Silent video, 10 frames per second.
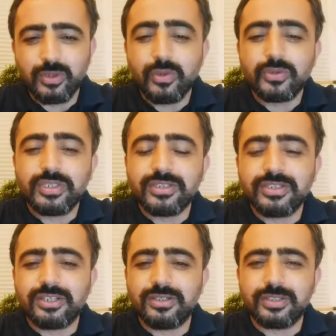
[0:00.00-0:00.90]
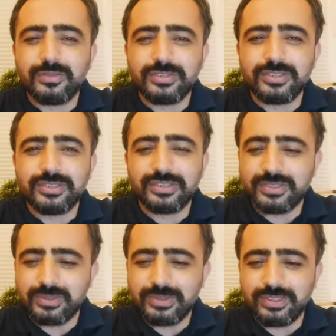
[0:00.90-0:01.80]
öteki kavramından
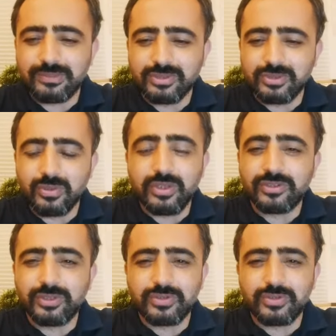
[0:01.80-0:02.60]
nasibini almış o kadar